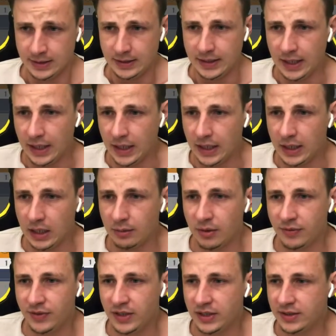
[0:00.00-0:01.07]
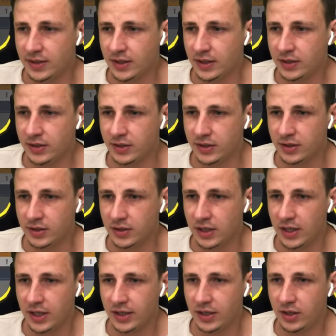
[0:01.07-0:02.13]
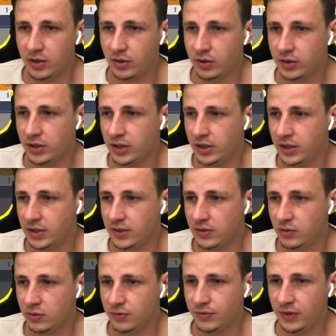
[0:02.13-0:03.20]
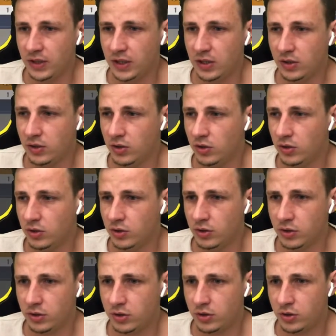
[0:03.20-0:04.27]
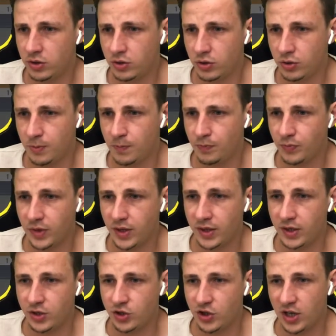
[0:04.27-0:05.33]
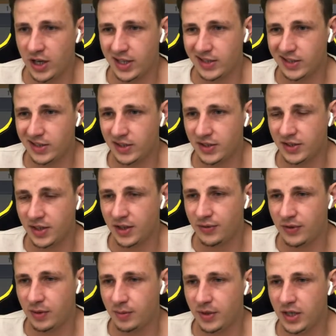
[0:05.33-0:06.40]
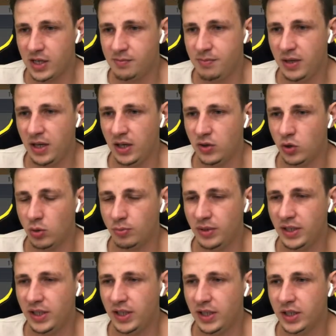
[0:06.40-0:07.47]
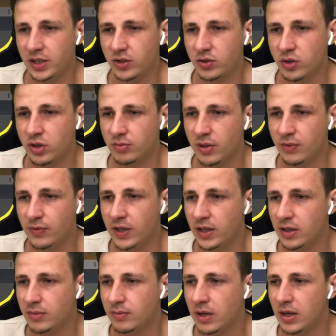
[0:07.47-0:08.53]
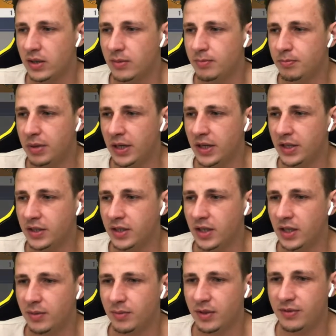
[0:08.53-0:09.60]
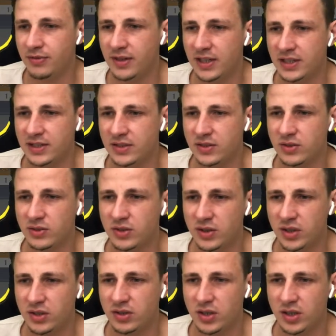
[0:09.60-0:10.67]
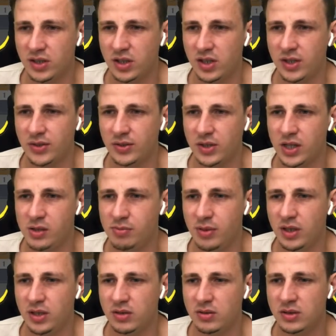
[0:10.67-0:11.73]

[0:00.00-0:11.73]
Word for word: Ja, aber wie gesagt, äh, leider auch hier nicht so viel Glück. Crit-Schaden, Crit-Treffer mit LP kombiniert. Könnte man vielleicht nochmal einem Bennett geben. Ich weiß es noch nicht. Keine Ahnung, LP.